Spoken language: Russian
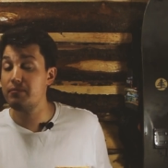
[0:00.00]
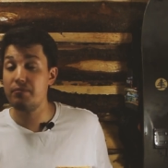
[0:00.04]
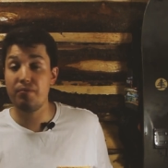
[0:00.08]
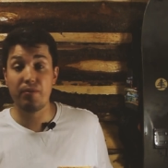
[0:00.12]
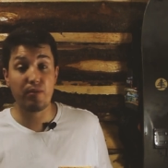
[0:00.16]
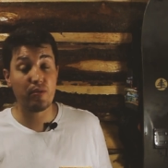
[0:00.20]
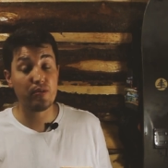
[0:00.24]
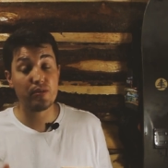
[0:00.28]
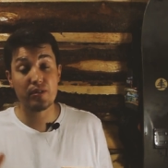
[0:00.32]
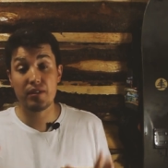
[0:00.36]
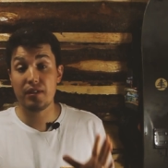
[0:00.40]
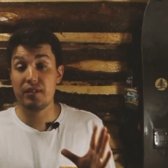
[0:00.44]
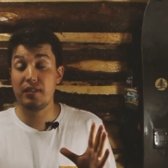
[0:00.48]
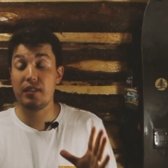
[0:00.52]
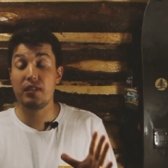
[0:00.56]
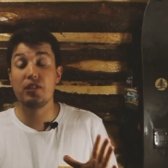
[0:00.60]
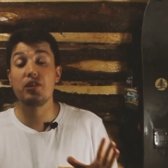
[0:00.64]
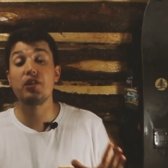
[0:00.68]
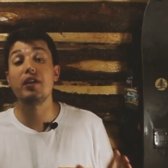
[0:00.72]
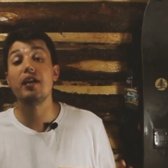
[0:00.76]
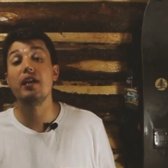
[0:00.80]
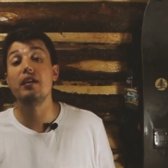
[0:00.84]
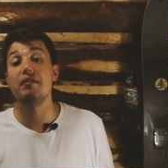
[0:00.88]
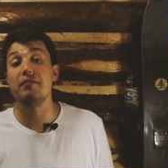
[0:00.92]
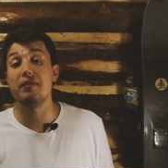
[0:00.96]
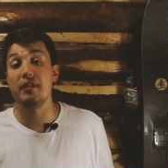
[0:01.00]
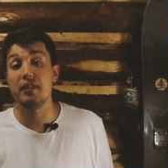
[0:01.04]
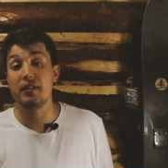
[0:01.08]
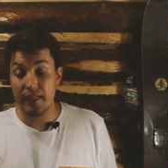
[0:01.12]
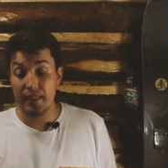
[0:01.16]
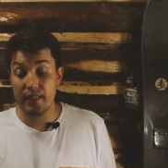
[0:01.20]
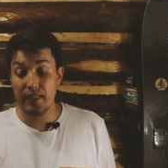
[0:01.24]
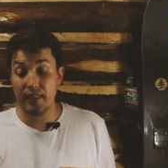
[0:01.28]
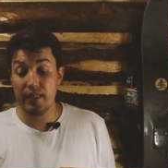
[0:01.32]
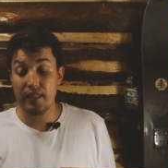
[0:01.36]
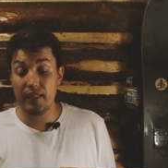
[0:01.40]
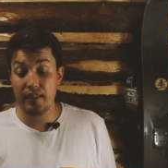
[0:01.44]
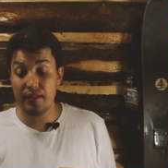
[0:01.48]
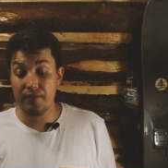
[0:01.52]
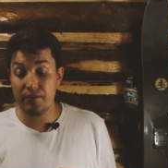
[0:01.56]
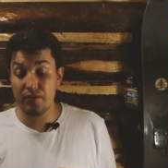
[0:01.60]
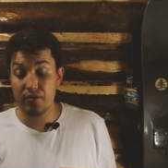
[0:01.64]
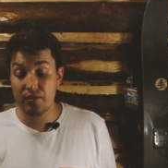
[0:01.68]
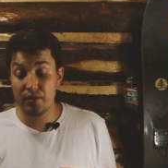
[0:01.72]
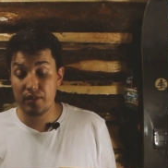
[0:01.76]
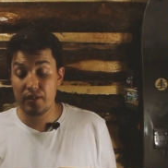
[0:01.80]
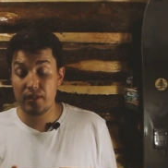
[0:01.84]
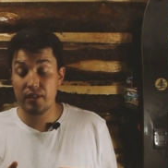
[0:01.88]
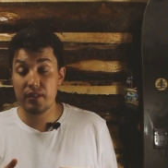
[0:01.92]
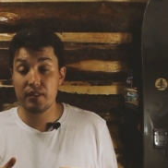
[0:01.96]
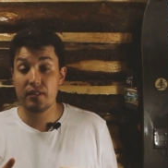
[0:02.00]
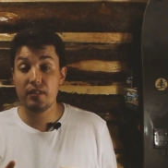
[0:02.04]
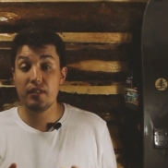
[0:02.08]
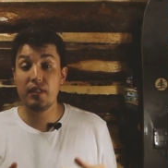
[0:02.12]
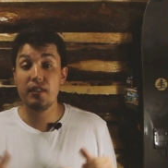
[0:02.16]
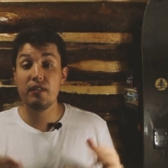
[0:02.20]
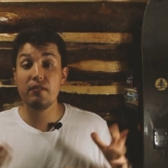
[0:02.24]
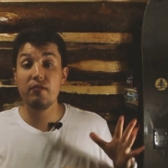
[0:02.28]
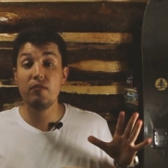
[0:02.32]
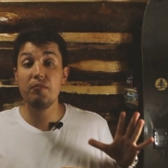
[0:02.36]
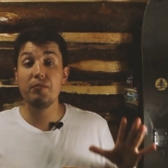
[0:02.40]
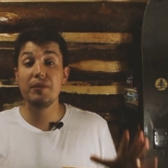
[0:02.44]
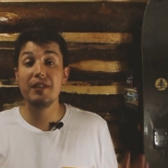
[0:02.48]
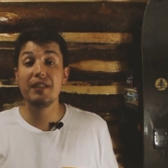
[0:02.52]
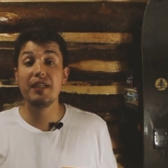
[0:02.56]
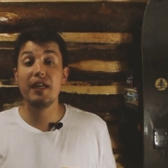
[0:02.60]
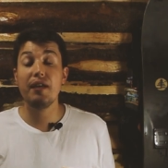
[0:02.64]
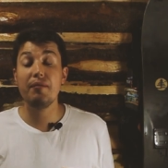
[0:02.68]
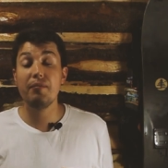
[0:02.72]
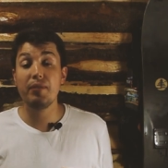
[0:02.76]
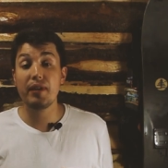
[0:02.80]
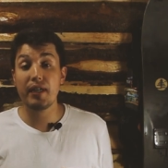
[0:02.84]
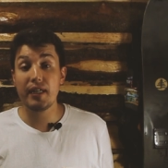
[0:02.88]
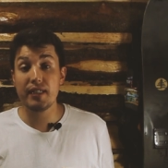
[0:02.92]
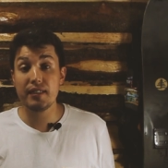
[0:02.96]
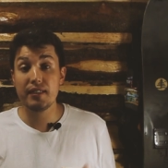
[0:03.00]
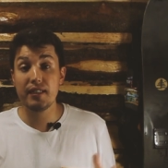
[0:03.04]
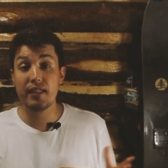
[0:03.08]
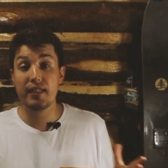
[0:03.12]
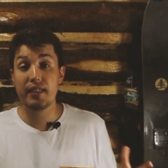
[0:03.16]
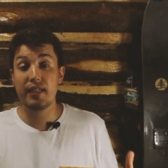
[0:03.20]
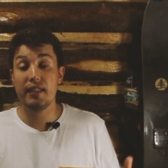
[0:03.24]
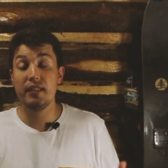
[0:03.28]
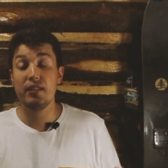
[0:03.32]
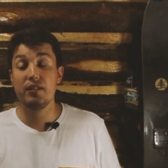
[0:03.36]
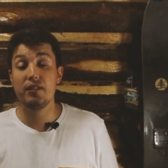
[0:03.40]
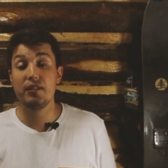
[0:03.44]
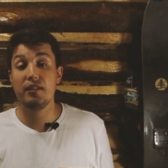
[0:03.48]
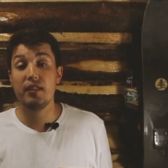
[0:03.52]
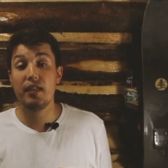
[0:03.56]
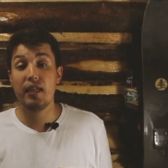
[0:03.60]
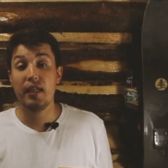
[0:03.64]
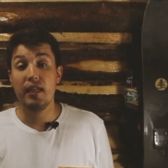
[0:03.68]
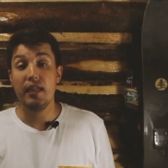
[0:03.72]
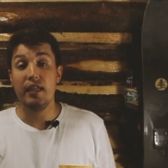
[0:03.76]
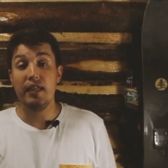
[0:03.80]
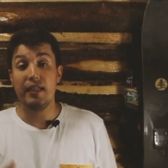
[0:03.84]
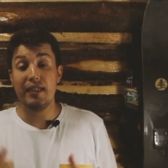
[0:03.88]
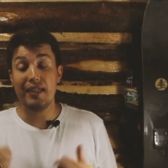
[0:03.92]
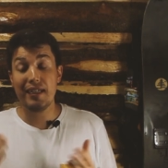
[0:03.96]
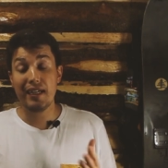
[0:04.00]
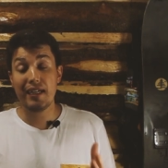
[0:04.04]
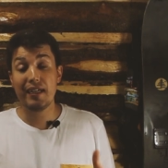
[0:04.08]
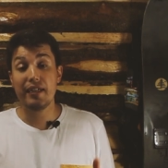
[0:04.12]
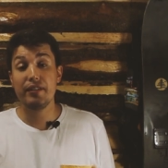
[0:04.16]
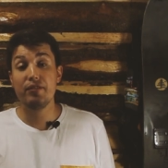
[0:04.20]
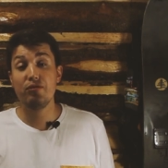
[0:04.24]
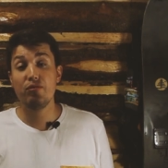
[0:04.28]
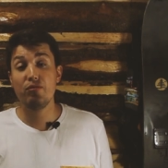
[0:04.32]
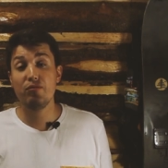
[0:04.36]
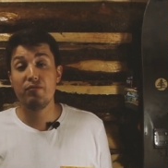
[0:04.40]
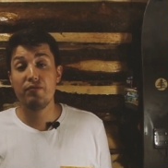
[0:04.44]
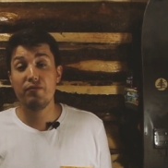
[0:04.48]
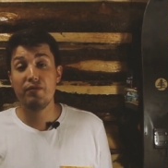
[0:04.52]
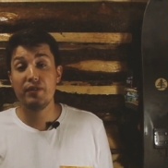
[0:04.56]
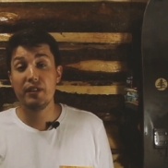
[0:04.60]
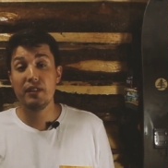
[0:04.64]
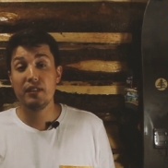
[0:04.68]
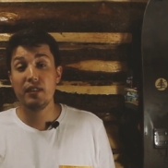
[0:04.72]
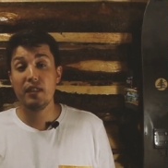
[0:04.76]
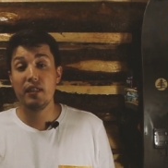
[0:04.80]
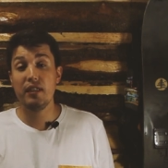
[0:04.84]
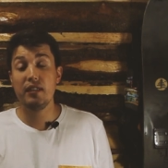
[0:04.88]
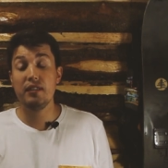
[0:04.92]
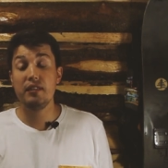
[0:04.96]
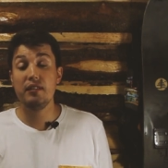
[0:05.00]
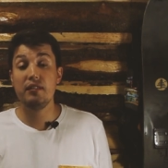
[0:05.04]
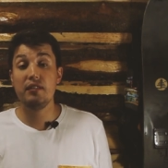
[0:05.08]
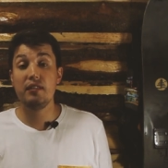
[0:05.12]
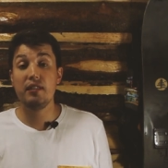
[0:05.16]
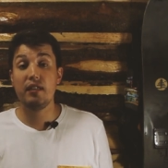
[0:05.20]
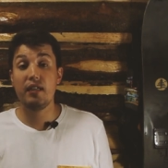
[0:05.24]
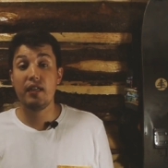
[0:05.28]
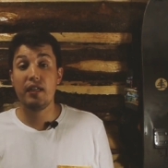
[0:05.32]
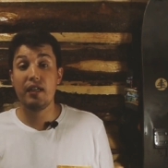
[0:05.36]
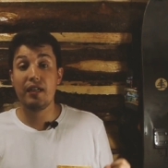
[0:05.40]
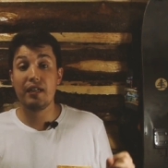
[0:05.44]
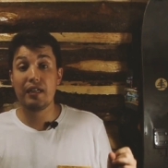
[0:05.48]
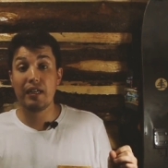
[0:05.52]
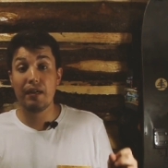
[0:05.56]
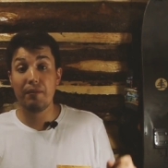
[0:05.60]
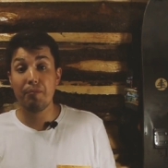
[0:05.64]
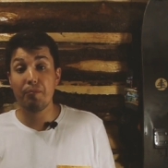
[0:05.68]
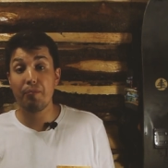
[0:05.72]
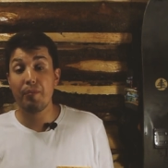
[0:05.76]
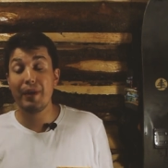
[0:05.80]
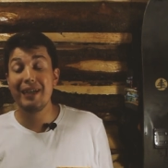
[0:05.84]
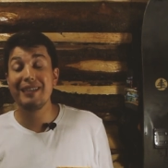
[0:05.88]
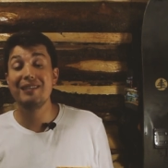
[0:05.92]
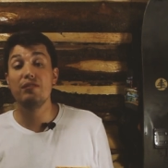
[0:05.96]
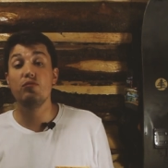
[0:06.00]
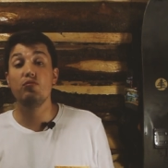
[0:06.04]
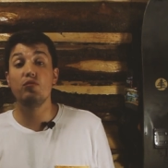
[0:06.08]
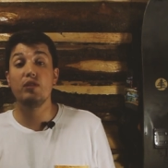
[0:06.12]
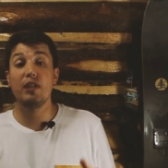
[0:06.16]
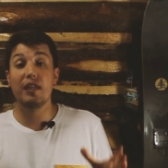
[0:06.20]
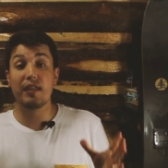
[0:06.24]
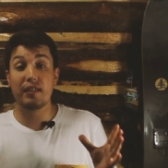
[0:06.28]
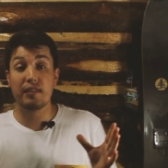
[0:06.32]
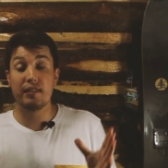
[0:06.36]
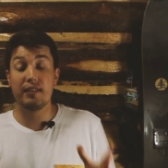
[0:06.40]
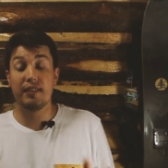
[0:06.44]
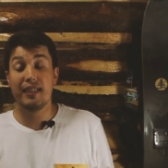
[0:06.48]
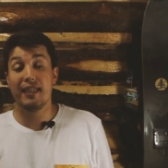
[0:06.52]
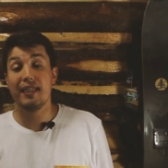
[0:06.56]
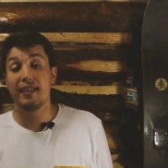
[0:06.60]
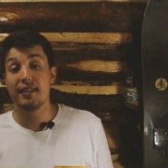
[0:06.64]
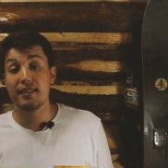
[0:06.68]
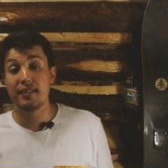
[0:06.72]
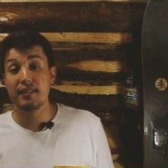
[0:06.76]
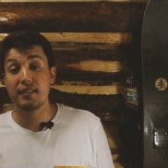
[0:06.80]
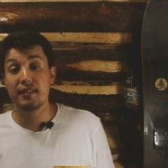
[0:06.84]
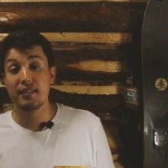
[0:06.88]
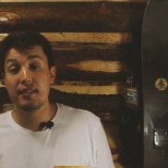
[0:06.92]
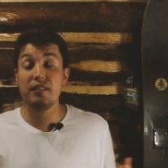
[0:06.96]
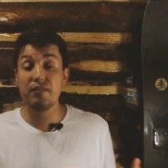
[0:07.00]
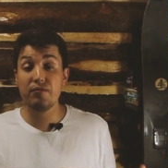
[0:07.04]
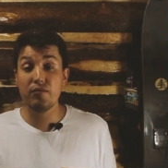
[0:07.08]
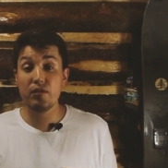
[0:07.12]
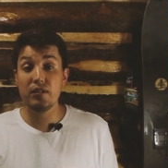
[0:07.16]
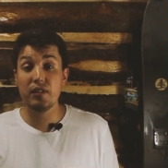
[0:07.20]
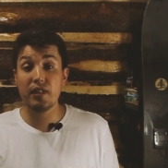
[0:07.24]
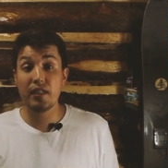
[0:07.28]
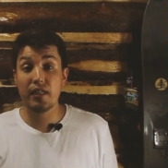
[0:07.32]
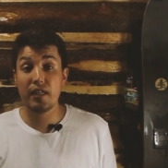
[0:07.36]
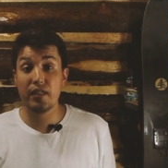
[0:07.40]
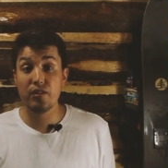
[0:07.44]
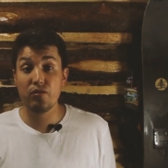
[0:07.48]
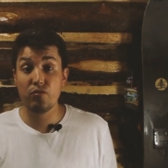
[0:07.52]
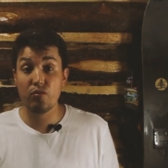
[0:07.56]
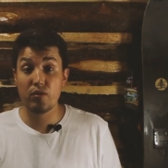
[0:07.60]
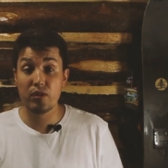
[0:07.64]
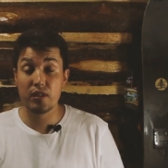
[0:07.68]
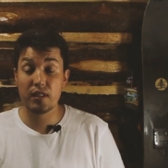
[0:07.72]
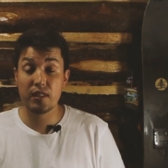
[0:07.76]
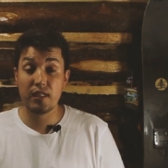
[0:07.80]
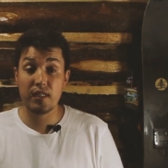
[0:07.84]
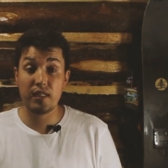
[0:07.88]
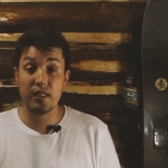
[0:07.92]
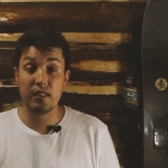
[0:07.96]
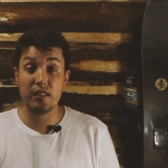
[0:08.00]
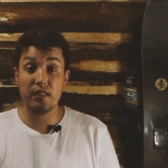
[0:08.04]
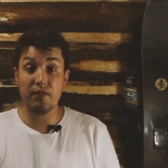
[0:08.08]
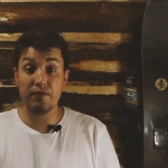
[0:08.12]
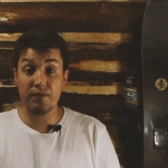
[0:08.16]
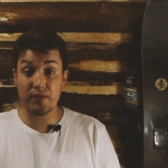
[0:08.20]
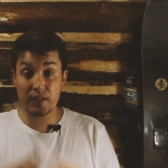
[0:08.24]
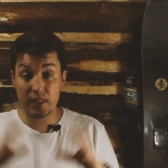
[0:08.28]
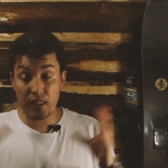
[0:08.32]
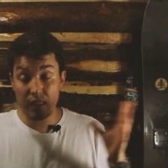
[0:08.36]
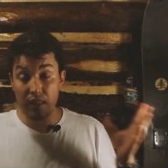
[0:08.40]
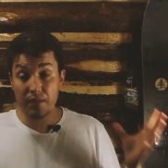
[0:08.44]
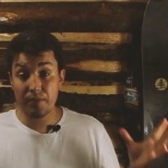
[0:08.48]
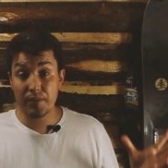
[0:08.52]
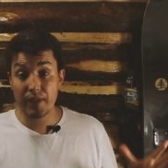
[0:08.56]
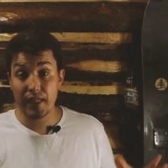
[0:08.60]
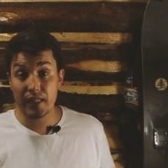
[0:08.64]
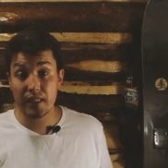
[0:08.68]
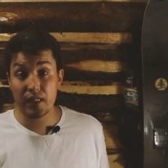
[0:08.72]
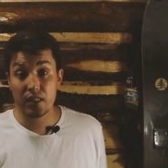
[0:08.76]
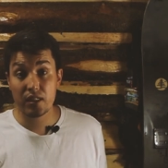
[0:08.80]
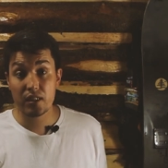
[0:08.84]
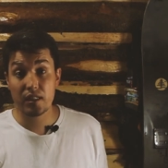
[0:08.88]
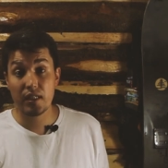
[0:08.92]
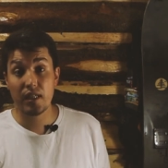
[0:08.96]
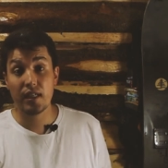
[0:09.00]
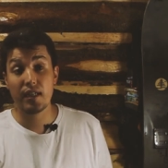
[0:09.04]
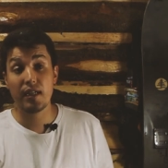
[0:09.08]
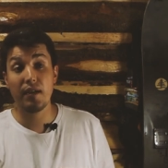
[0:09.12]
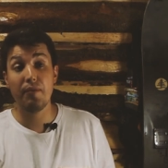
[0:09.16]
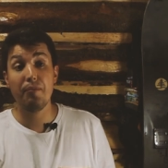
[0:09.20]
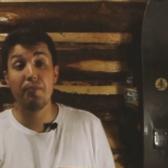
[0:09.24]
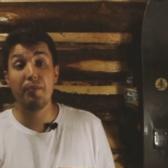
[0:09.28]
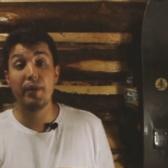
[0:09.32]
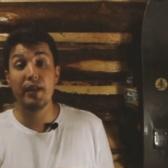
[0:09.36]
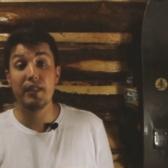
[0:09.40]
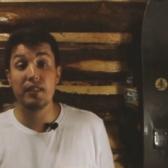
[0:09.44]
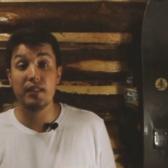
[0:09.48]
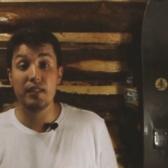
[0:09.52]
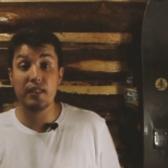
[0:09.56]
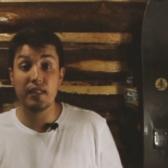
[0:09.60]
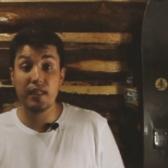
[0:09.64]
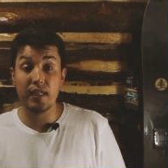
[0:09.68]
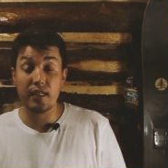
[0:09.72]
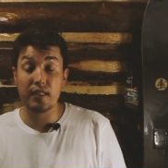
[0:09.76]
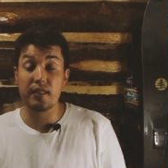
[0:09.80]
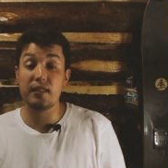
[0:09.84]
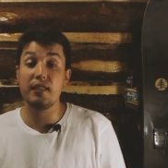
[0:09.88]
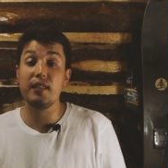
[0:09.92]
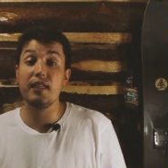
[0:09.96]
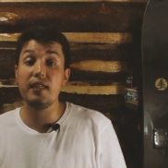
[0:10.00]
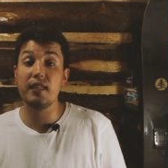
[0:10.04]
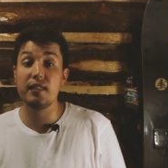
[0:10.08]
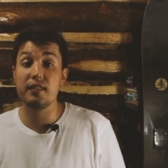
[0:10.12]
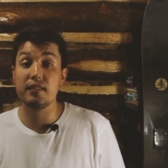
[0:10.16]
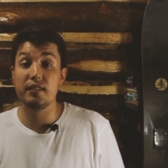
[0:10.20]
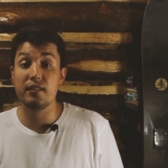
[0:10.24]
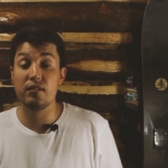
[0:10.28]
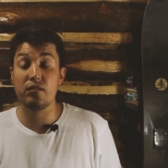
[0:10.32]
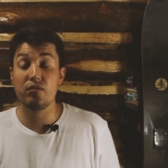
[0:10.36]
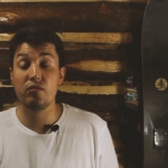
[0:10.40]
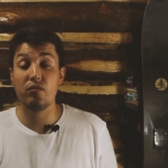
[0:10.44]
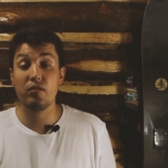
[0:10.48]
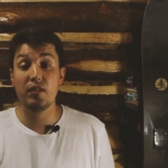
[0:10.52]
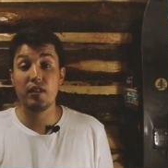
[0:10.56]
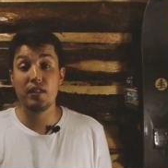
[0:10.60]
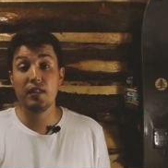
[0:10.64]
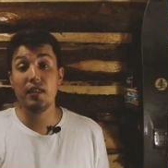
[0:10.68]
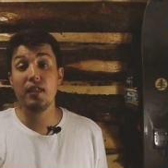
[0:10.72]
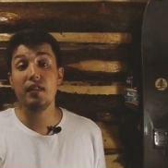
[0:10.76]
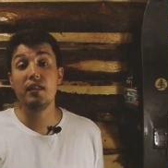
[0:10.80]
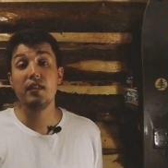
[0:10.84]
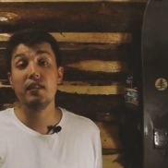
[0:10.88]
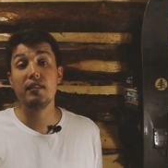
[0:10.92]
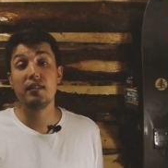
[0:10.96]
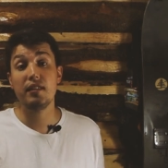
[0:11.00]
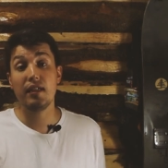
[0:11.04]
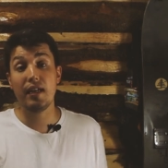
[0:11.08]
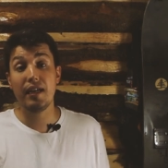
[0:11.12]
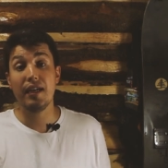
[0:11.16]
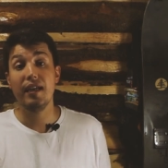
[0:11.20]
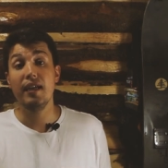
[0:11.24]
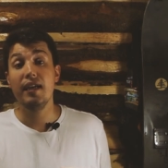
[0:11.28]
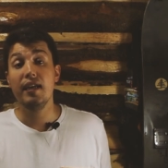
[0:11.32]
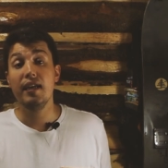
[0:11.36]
просто зашкаливает. И вот из этого многообразия, конечно, я хочу выделить а, компанию Gartex. Сегодня я хочу рассказать не в целом, конечно, о компании Gartex и что она делает, а